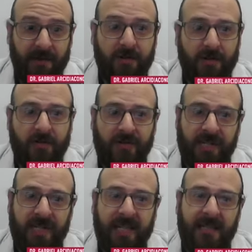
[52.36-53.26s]
fueron
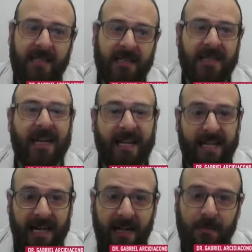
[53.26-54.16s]
toxinas que se
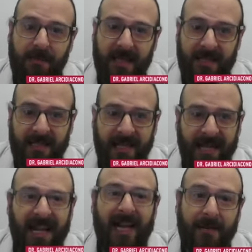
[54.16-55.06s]
generaron mientras
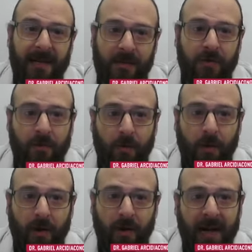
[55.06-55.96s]
el alimento
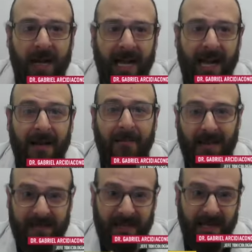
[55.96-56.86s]
estuvo
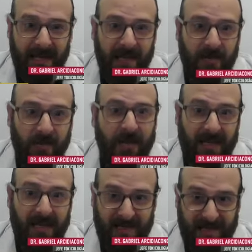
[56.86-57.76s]
almacenado
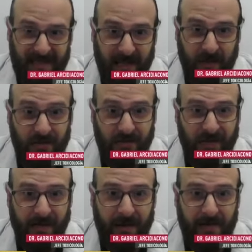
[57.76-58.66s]
en, esta
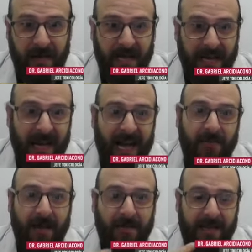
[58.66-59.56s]
conserva. Hay
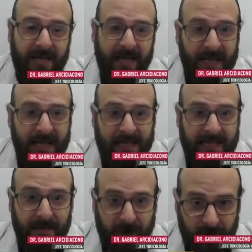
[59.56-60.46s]
una bacteria que se
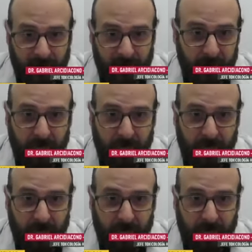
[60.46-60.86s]
llama Clostridium